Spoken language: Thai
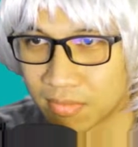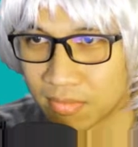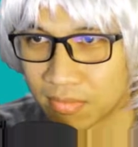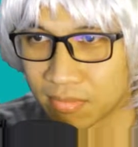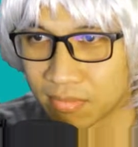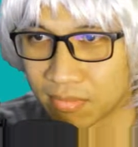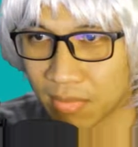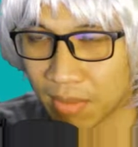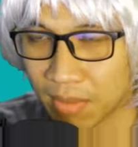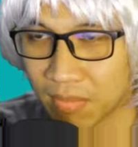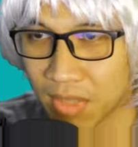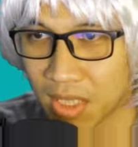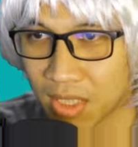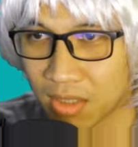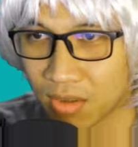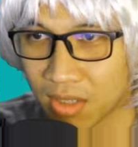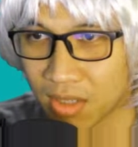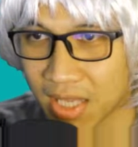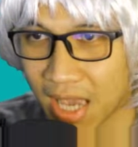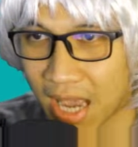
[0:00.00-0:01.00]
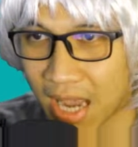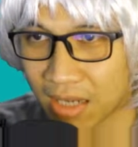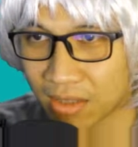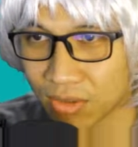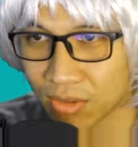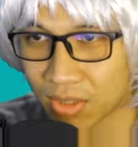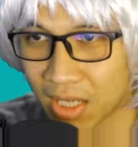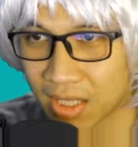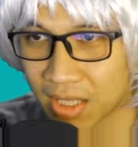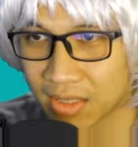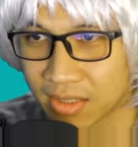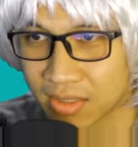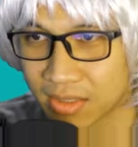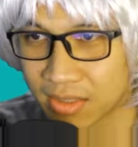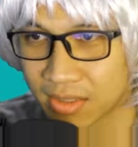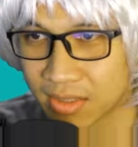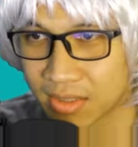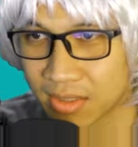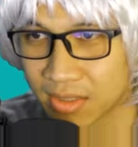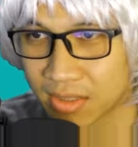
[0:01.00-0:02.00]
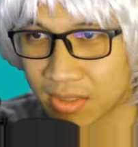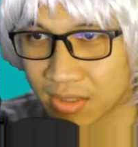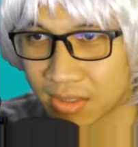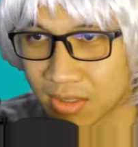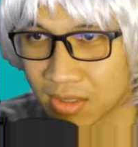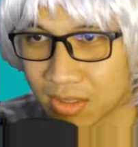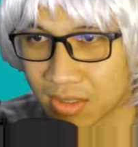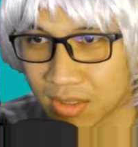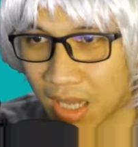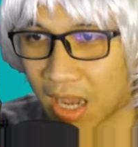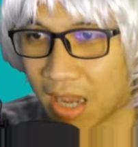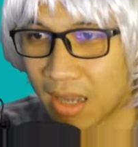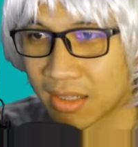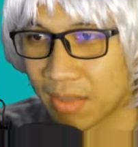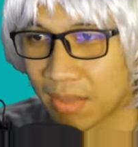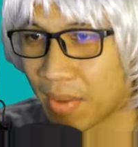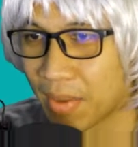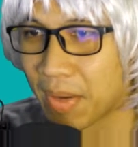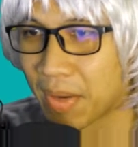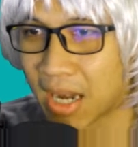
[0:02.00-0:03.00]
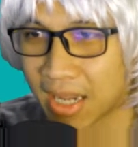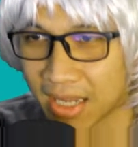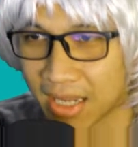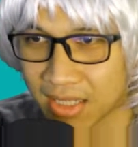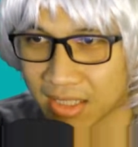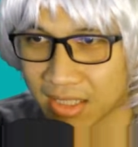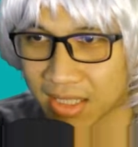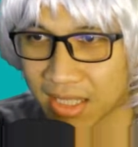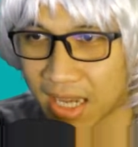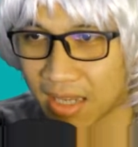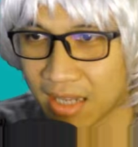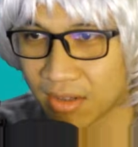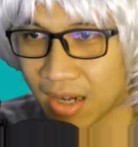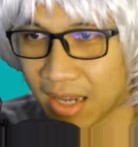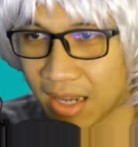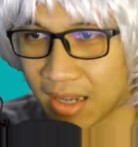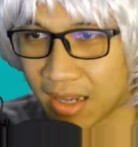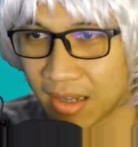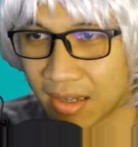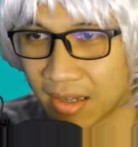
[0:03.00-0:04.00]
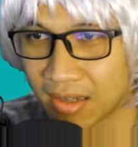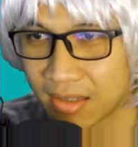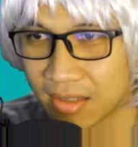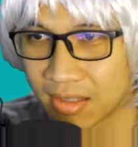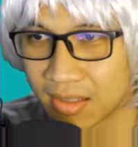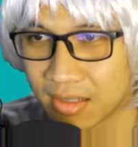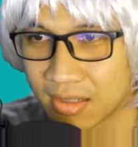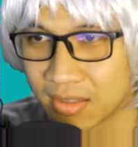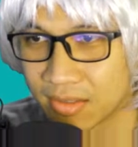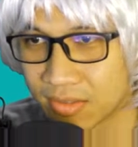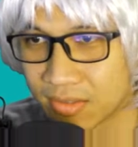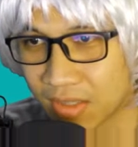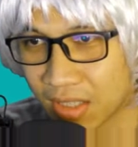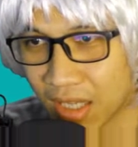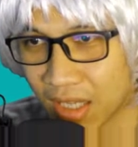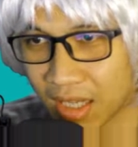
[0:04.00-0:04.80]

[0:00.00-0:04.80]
แบบนี้ก็ยากอยู่นะอ่ะแต่ไม่เป็นไรฮะชนะอยู่แล้วโอเค